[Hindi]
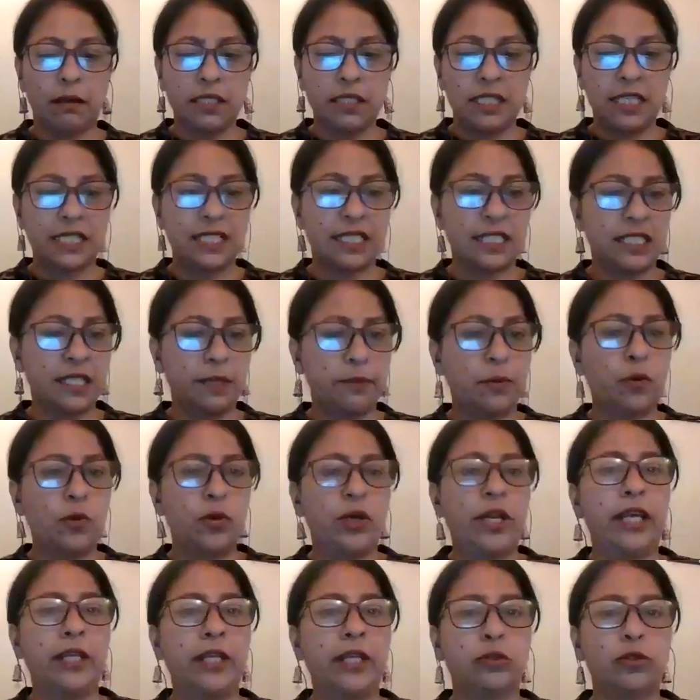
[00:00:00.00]
जैसे जब
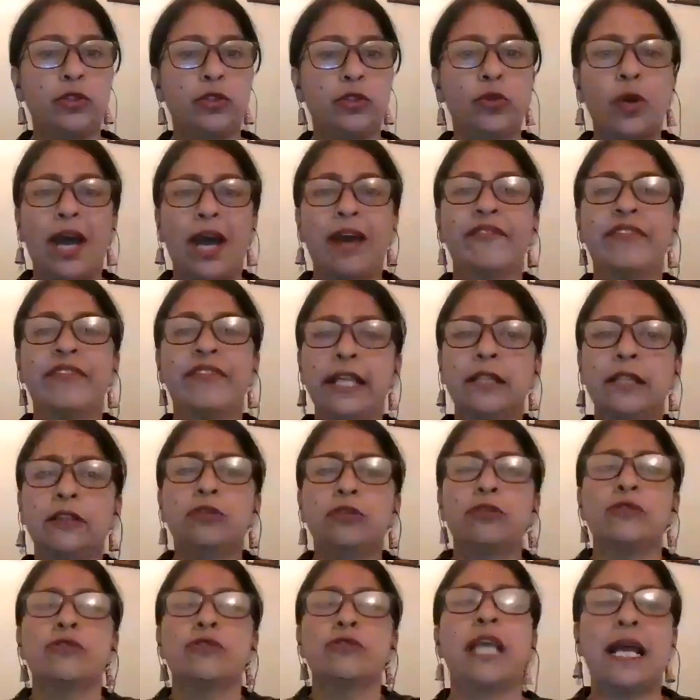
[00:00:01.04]
उठे तो यू हैव
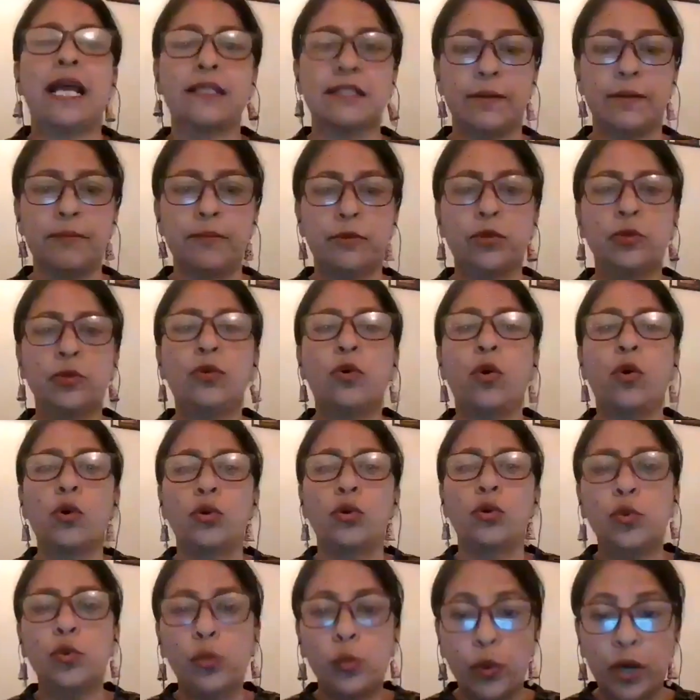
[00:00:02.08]
एंथुजियाजम टू गो
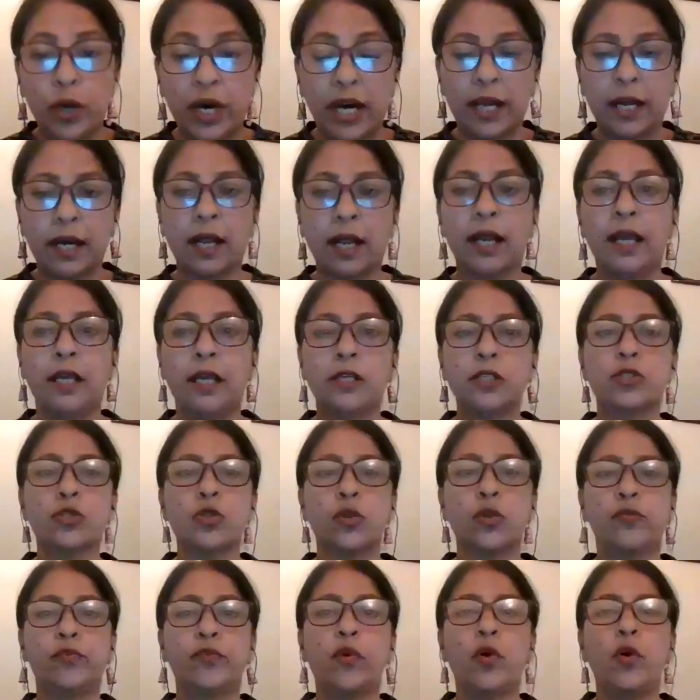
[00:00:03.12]
टू वर्क
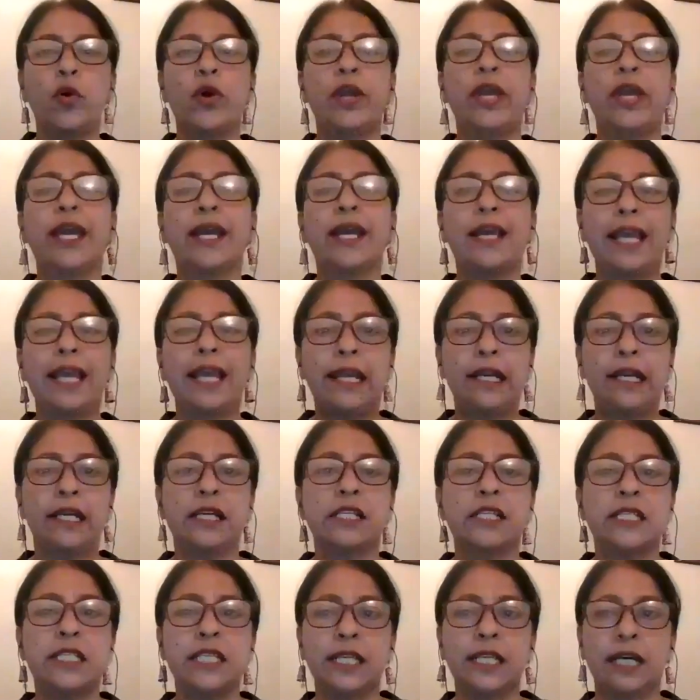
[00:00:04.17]
सो वो एक
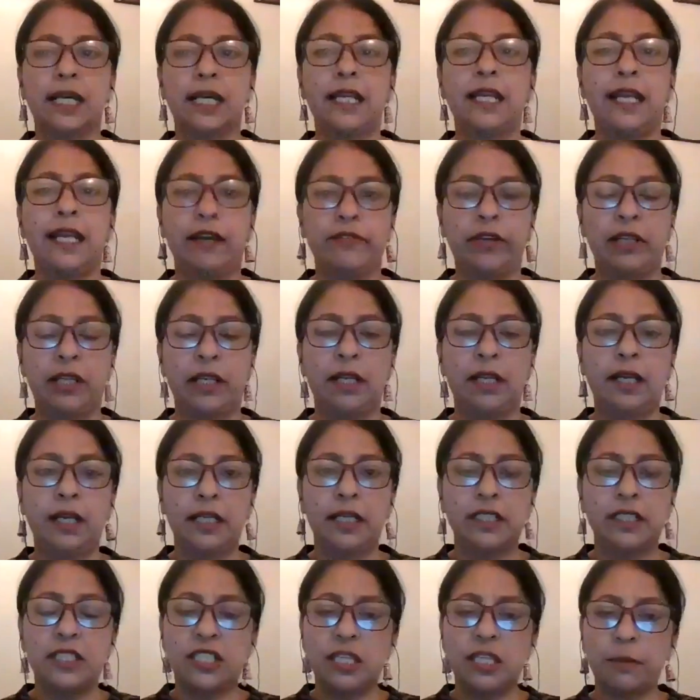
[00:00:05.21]
एनर्जी का लेवल
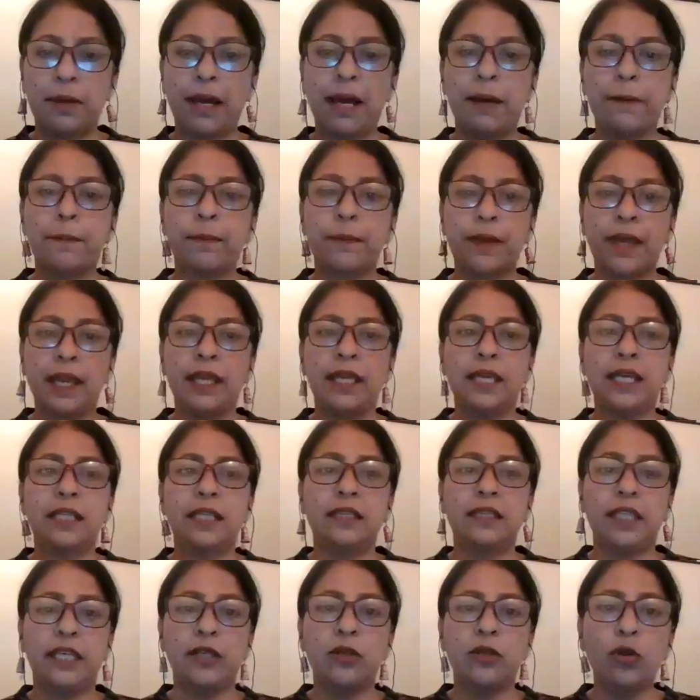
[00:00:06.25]
जब आपके ये
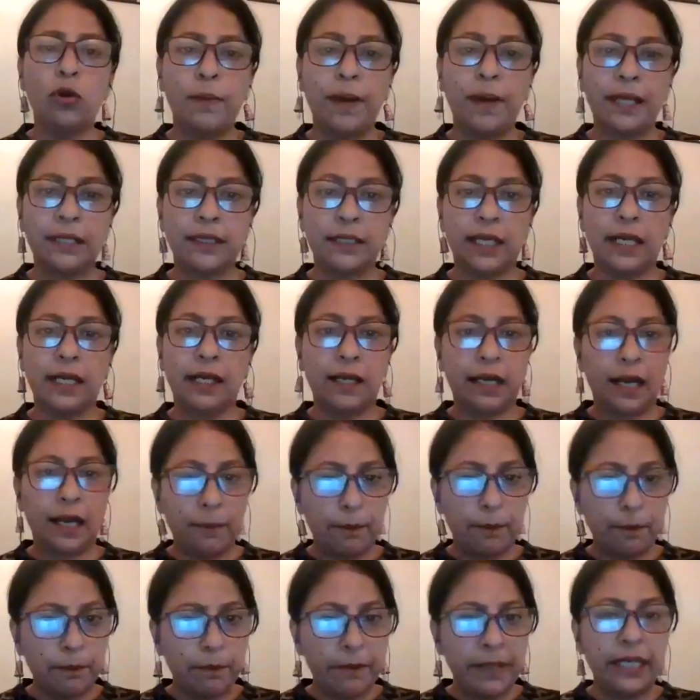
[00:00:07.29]
तीनों बातें अगर
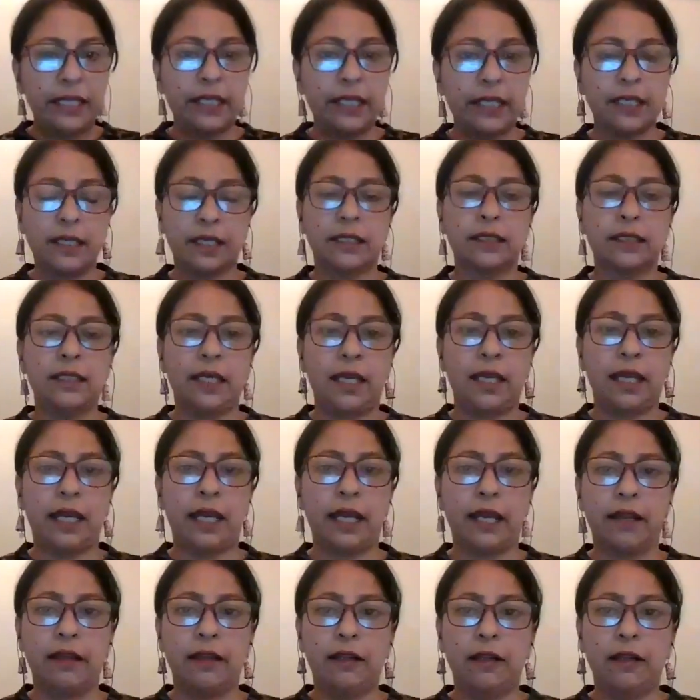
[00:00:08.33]
आप मीट करते
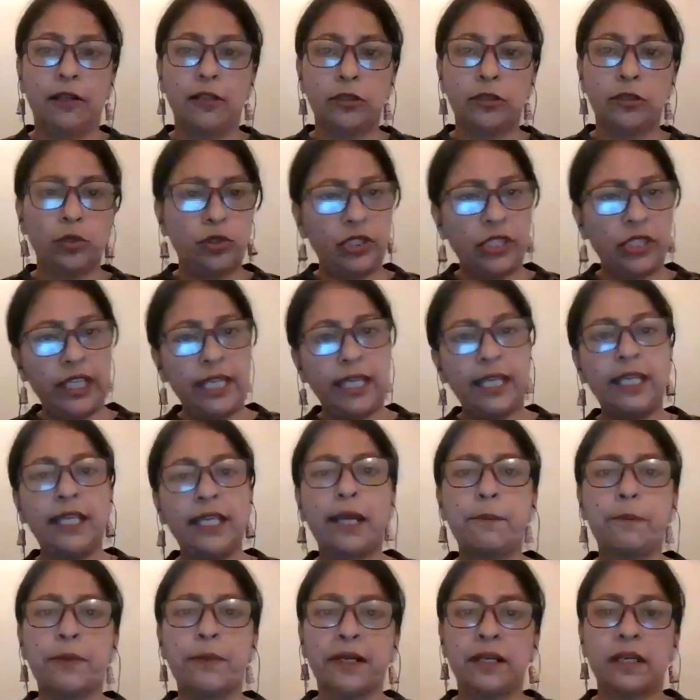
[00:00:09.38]
हैं तो तीन
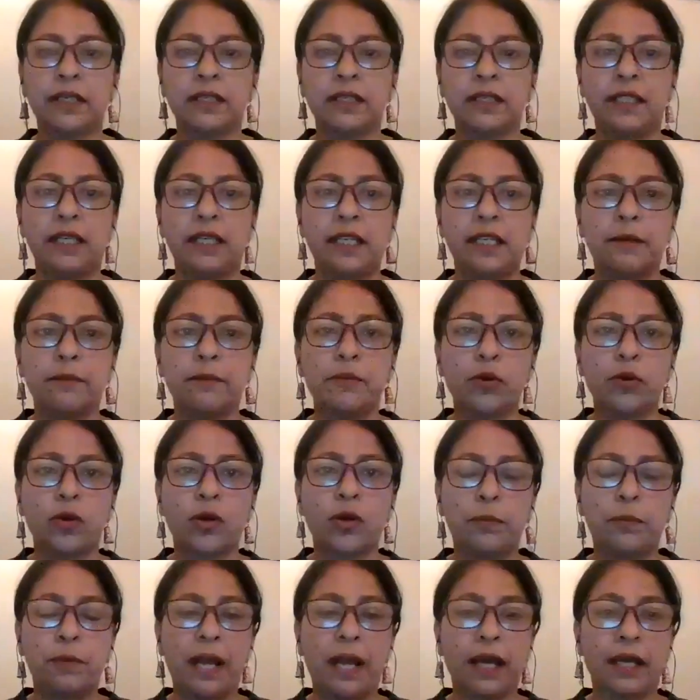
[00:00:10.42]
ये प्रकृति नियमों को
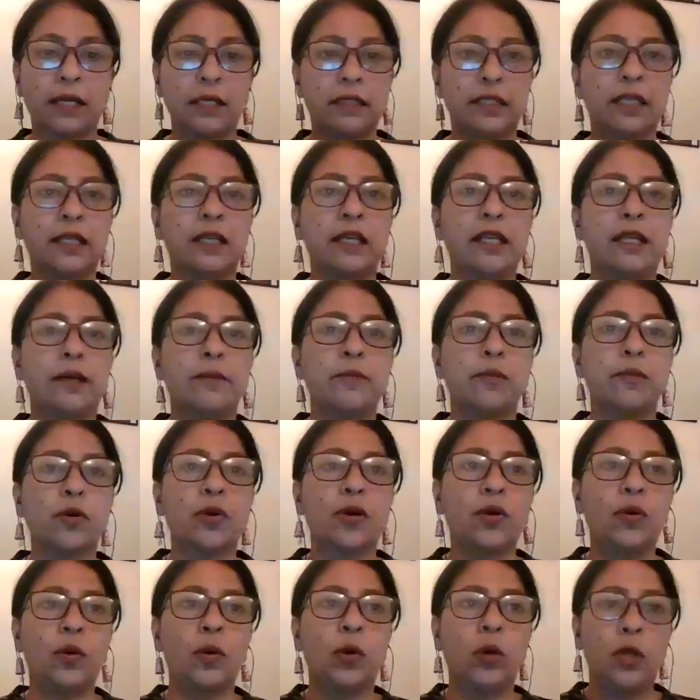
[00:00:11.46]
प्राकृतिक नियमों
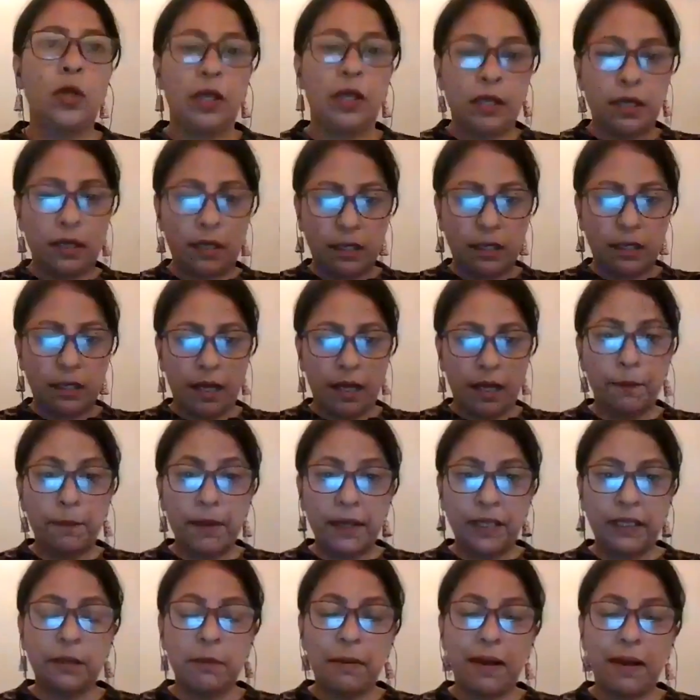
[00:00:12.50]
को अपने
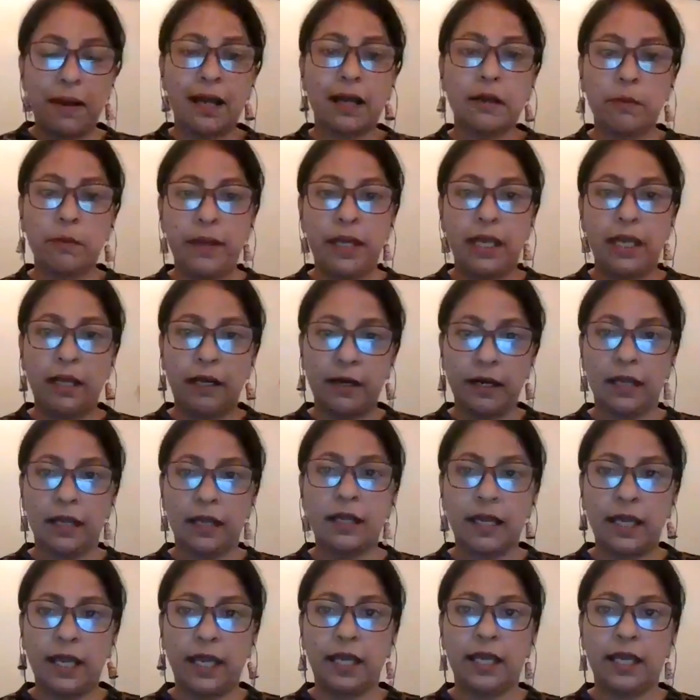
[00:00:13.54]
दिमाग में रख
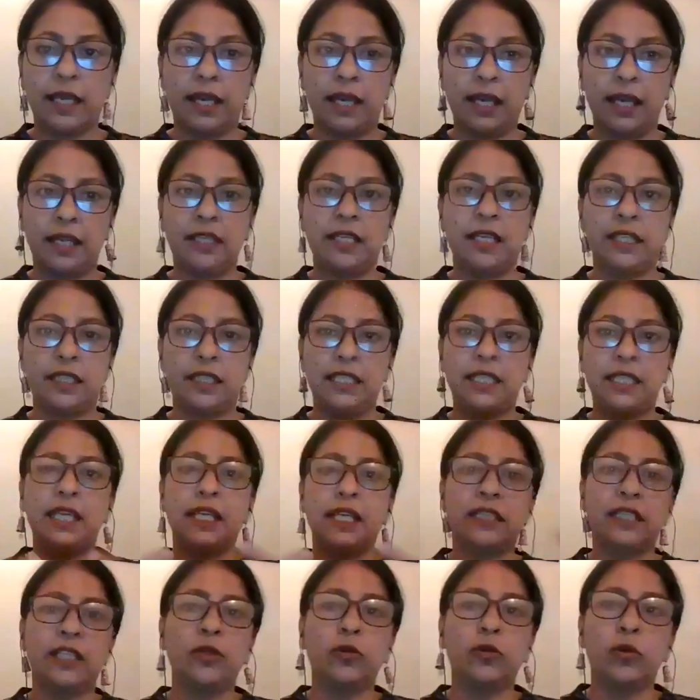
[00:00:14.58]
के के यदि ये
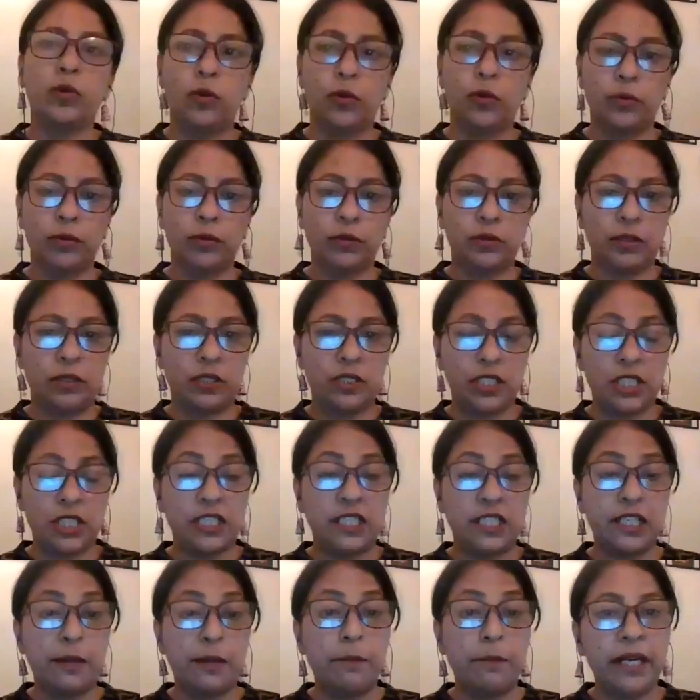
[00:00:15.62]
तीनों
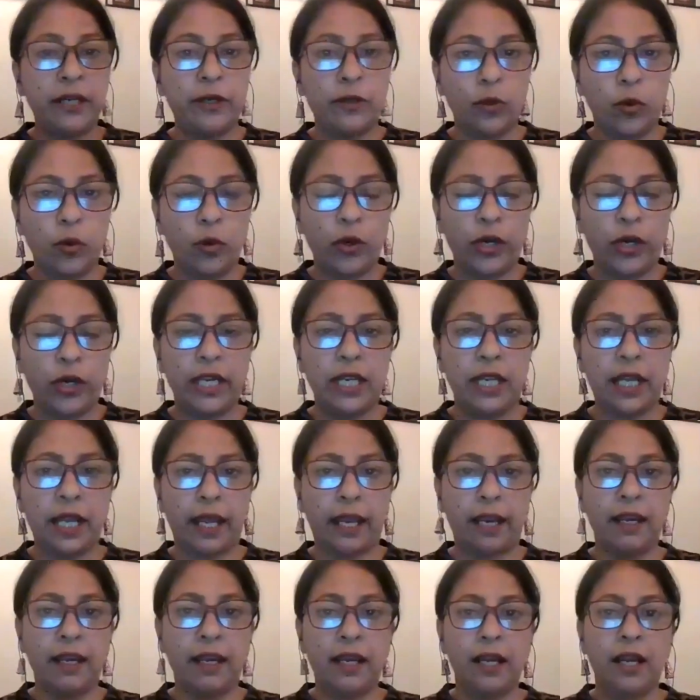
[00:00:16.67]
चीजें मीट हो रही
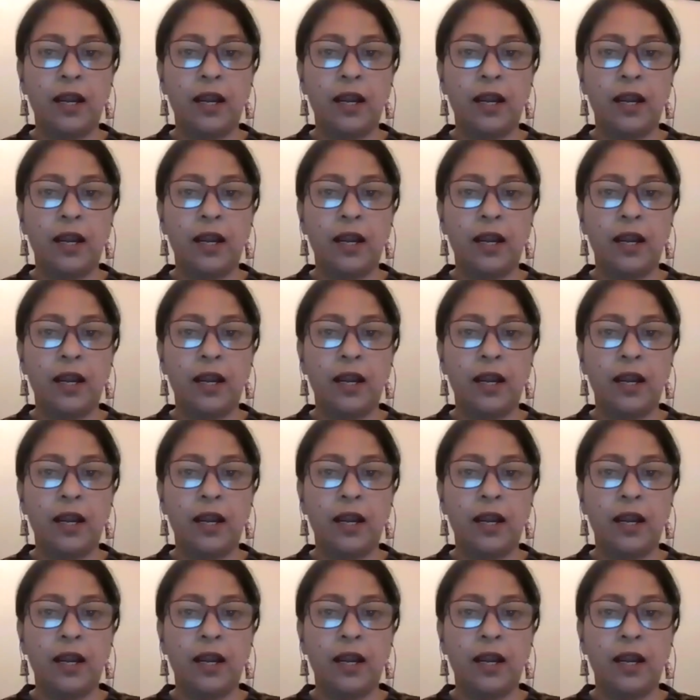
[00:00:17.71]
हैं